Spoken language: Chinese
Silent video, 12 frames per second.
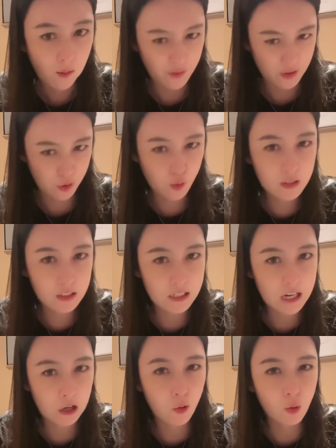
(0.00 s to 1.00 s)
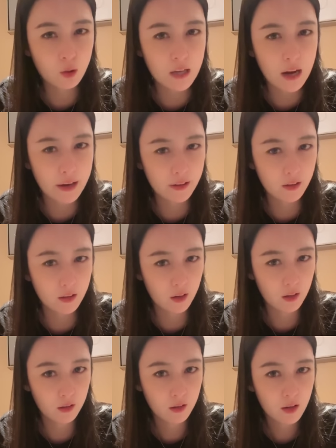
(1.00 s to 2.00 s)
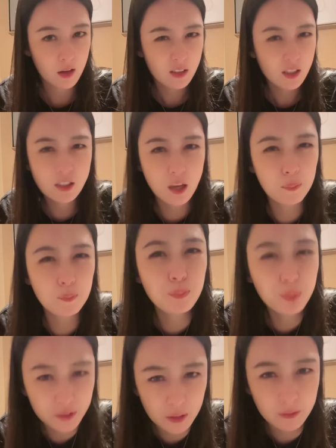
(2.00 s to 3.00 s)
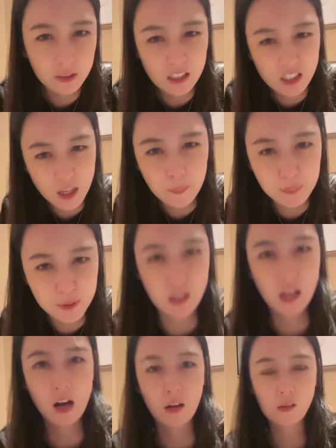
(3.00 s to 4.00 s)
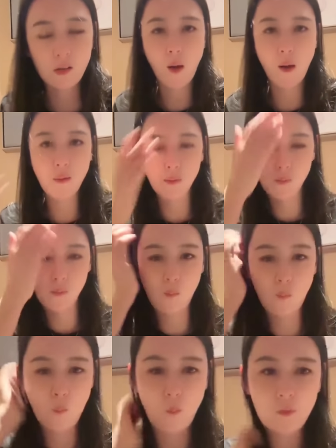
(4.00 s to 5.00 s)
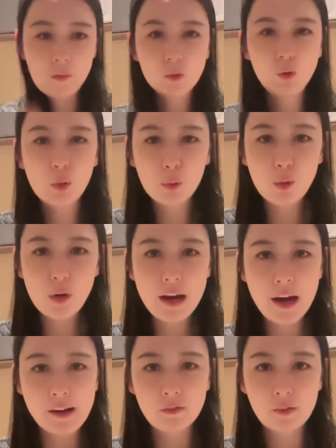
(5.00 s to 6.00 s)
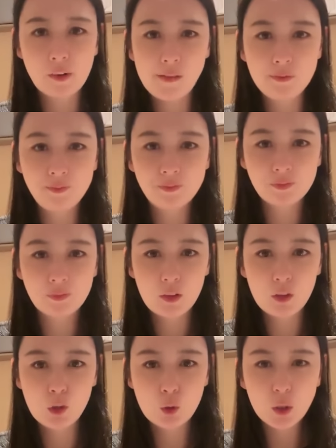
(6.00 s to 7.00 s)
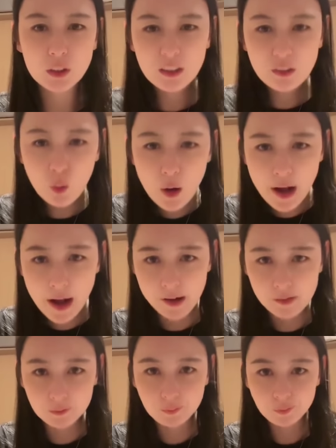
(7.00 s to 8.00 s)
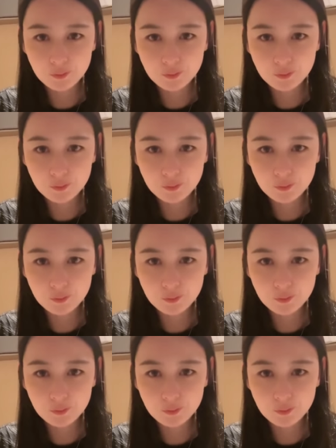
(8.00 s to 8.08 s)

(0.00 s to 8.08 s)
你说你眼红啥呢你？那人不能跟人比呀，对不对？你说这话，